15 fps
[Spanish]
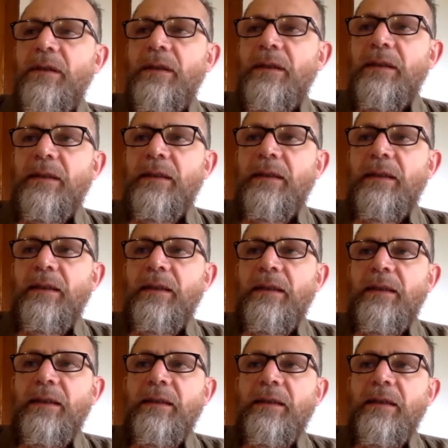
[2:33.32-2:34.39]
este,
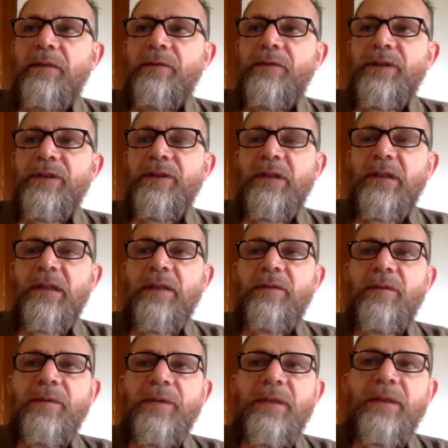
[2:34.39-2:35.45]
en este edificio en el que
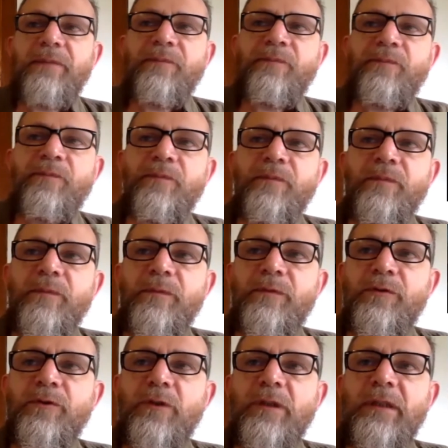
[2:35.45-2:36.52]
viví
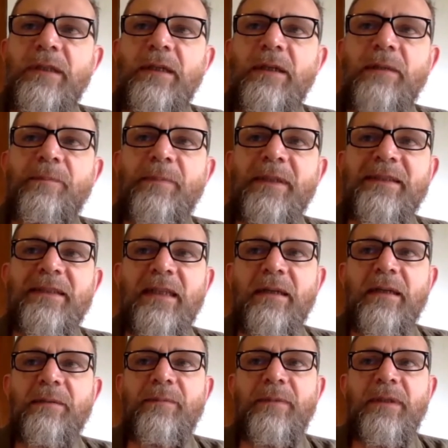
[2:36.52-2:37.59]
solía
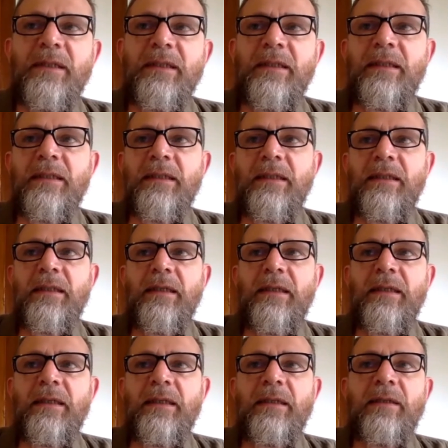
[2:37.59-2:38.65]
pasarme
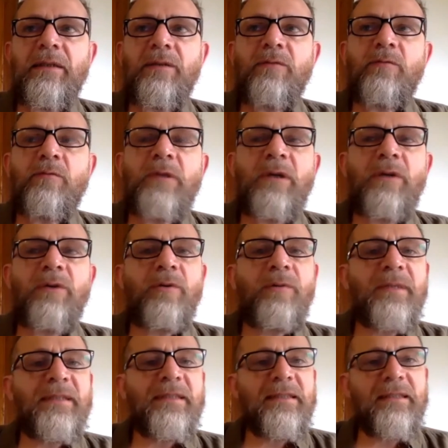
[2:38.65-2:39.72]
que eh, una o dos
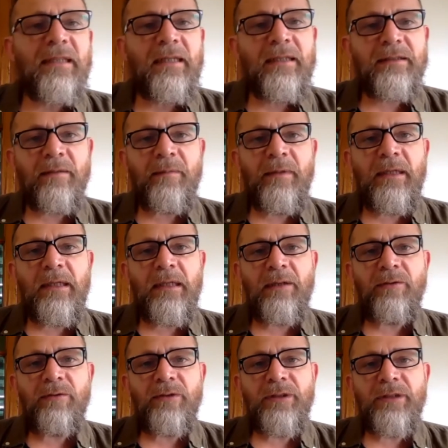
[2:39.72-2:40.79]
veces a la semana, a la
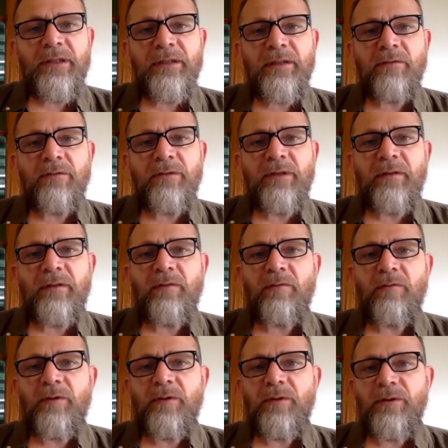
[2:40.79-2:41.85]
noche, se escuchaban
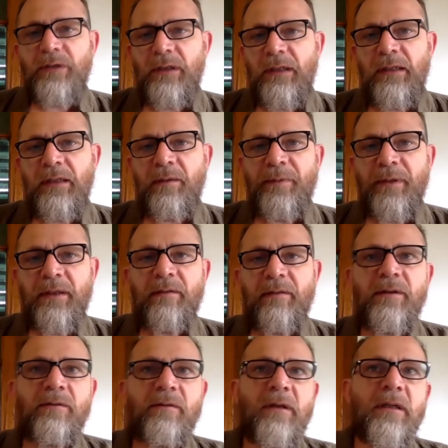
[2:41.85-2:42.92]
ruidos en el
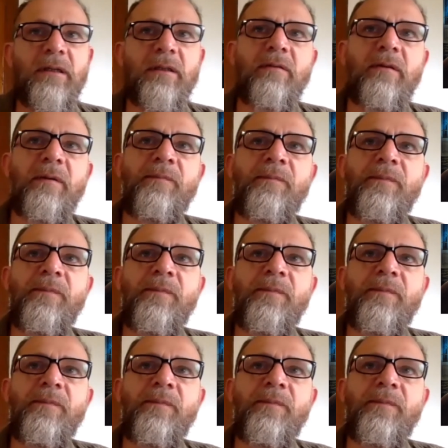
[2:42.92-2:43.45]
departamento de arriba.